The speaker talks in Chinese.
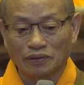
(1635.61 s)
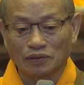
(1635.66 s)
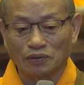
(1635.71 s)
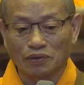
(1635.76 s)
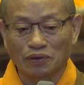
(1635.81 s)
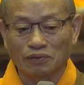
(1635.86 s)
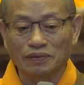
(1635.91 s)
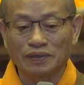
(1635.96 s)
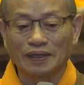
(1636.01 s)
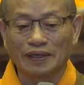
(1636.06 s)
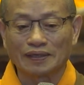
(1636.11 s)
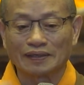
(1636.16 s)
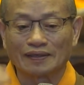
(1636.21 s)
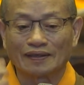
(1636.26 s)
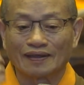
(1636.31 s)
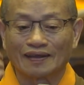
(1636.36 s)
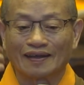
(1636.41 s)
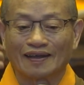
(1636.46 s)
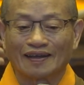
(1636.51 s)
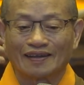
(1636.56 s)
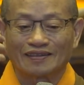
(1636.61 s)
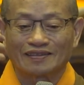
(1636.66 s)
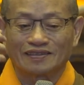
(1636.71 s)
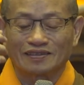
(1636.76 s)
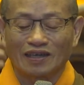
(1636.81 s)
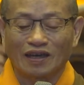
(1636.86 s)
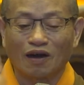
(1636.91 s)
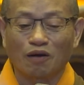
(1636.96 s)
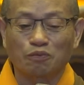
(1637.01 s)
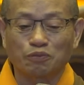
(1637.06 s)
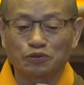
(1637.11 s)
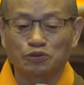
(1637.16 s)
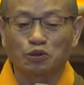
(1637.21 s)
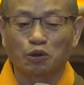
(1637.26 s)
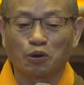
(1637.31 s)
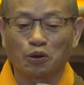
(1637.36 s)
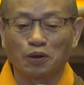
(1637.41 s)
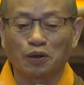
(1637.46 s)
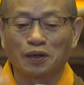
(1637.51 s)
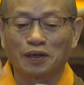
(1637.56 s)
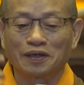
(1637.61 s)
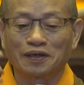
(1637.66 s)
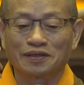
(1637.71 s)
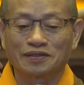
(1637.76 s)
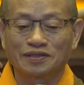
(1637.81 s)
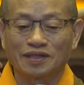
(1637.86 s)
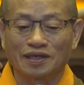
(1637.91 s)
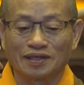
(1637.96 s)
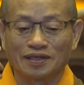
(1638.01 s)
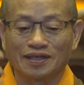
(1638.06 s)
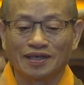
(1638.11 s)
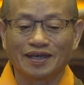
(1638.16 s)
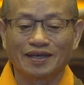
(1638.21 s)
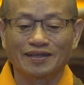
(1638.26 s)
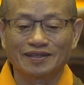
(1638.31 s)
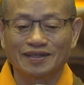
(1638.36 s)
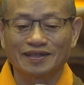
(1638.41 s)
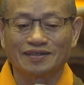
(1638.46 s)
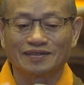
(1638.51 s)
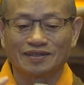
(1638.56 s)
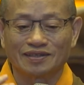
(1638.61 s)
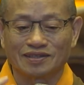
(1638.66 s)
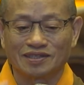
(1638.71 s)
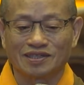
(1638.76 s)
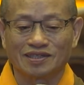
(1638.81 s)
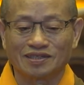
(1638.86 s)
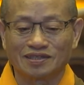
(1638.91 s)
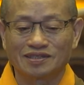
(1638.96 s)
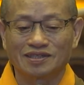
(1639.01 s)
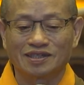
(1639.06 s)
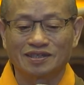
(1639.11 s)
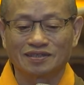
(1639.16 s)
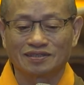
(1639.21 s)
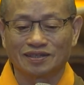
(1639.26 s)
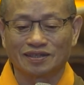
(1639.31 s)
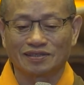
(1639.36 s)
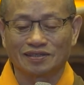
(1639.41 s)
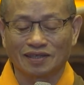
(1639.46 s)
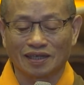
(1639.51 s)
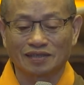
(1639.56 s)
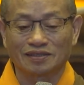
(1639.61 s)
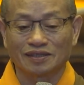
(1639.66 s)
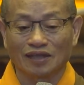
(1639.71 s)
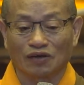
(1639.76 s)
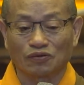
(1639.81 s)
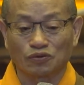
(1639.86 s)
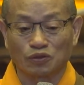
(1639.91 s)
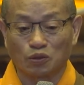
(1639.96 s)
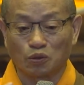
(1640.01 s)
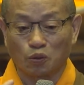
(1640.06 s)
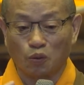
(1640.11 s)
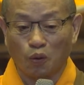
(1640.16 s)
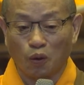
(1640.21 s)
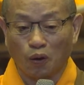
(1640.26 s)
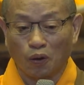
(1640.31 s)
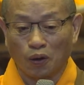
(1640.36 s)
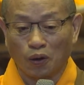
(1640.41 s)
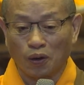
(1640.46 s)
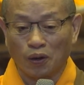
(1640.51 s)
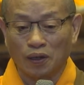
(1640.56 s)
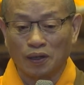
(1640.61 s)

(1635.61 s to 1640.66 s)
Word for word: 永远跳不脱这个业力的习气的颠倒的我。